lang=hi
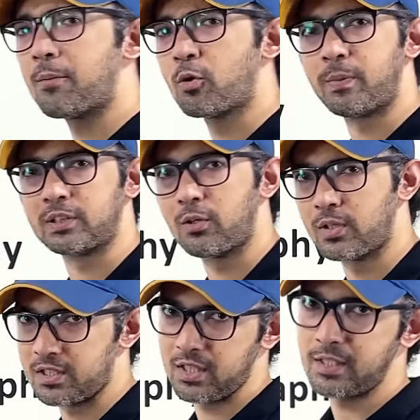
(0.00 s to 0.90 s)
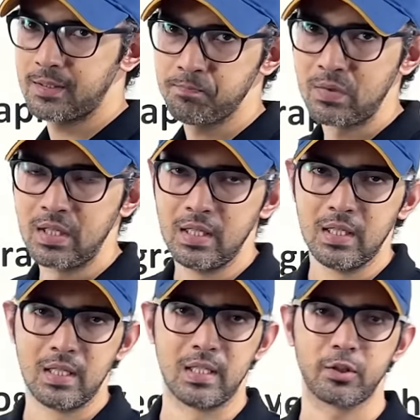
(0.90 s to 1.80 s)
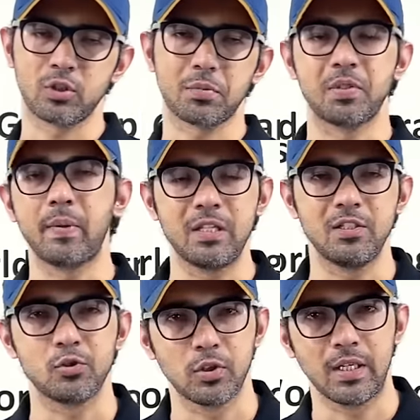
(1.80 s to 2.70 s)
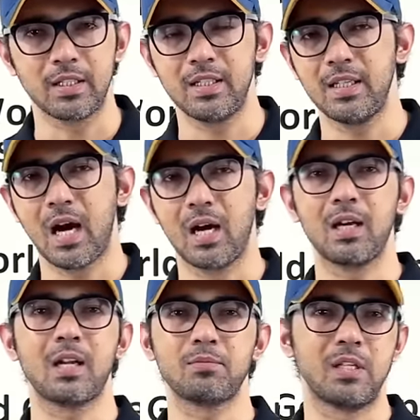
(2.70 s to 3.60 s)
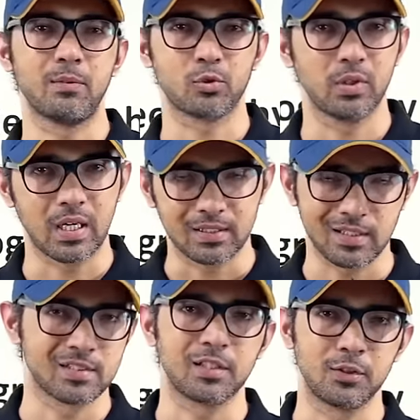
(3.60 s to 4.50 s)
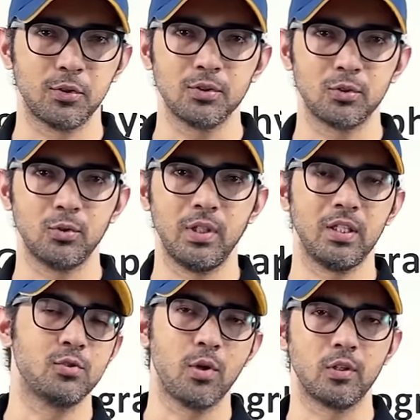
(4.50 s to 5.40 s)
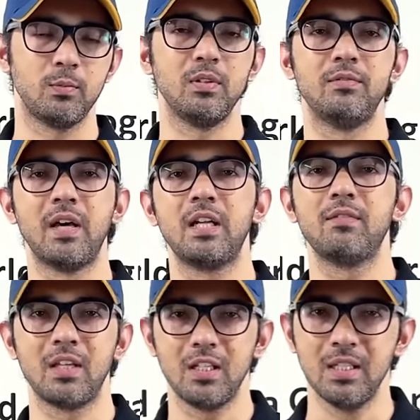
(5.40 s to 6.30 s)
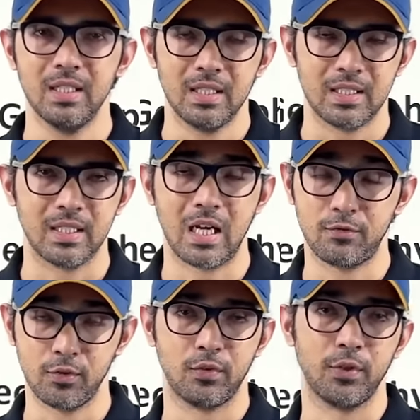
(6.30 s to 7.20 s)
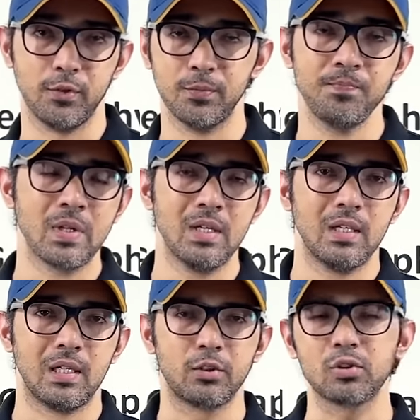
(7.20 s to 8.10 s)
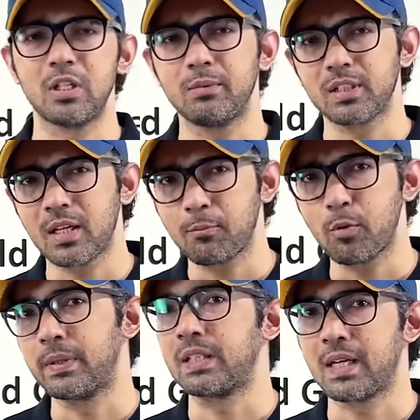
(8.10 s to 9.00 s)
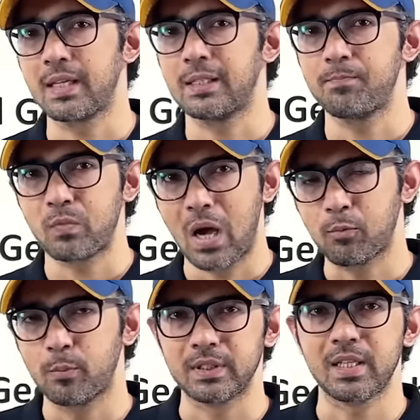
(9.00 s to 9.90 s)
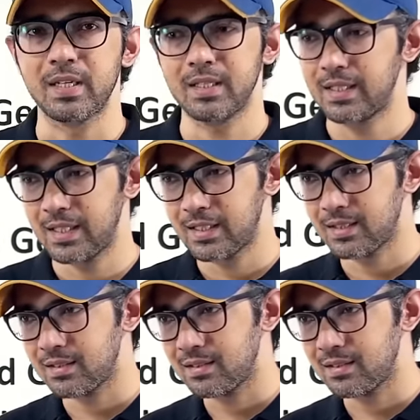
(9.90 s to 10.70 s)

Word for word: आपको पता होना चाहिए देखो सबसे पहली चीज़ तो ये है कि अगर आप सिलेबस को याद कर सकते हो तो इट इज़ गोइंग टू बी वेरी वेरी हेल्पफुल फॉर यू देखो सिलेबस अगर आपको पता रहेगा आपको पता रहेगा कि यार